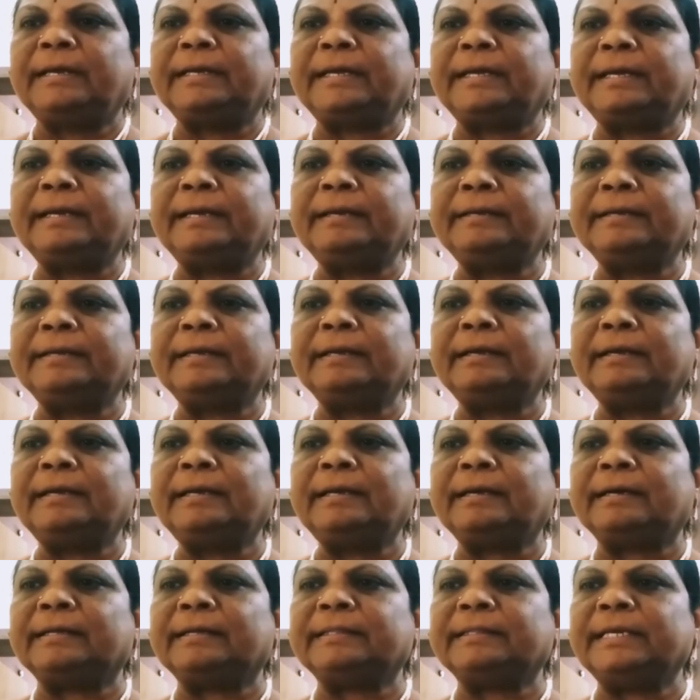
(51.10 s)
నర
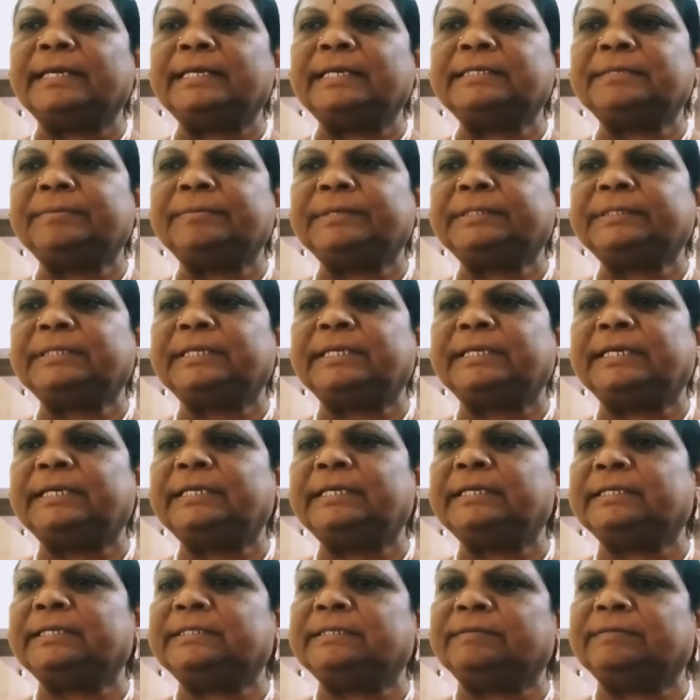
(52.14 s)
నరాన దేశభక్తి
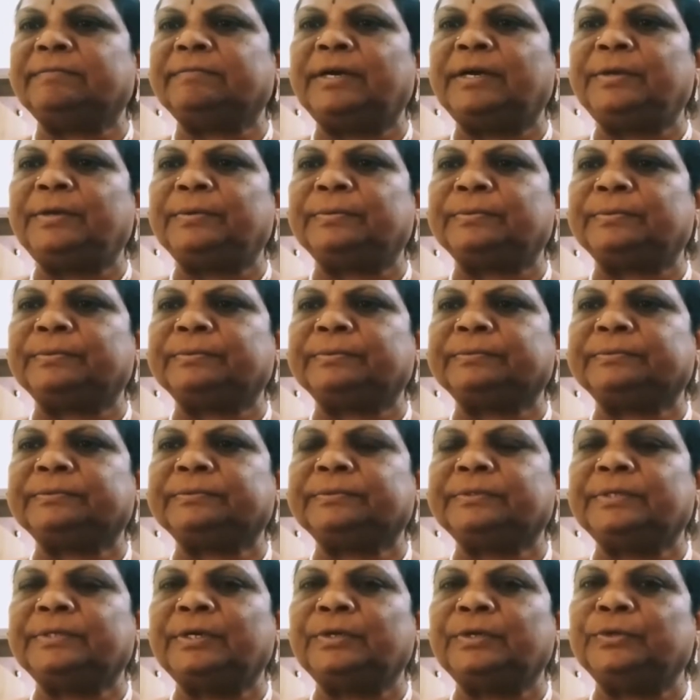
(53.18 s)
నిండిన జవాను
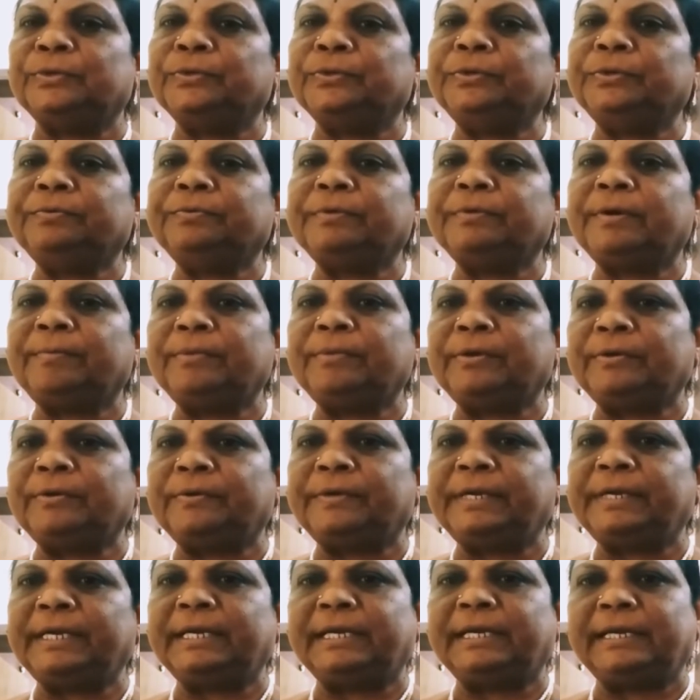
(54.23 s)

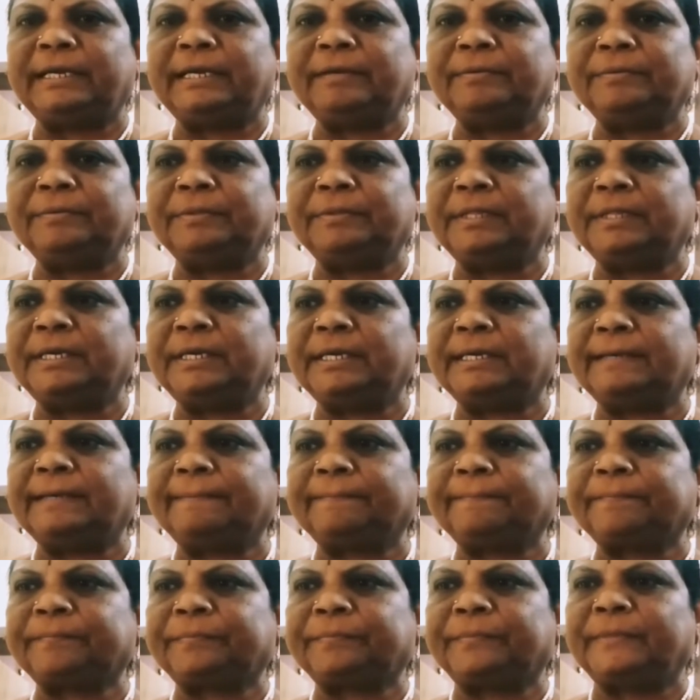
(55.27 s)
యూనిఫామ్లోనే నిండి ఉంది
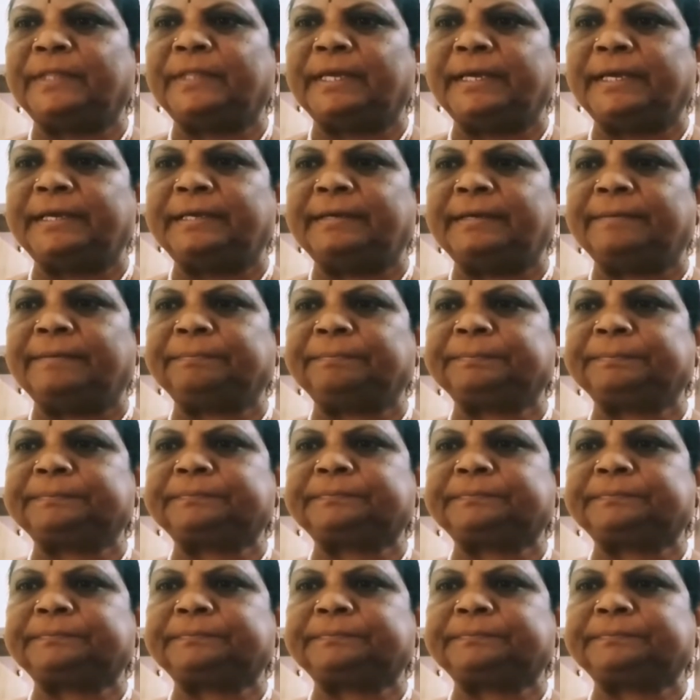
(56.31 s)
ధైర్యం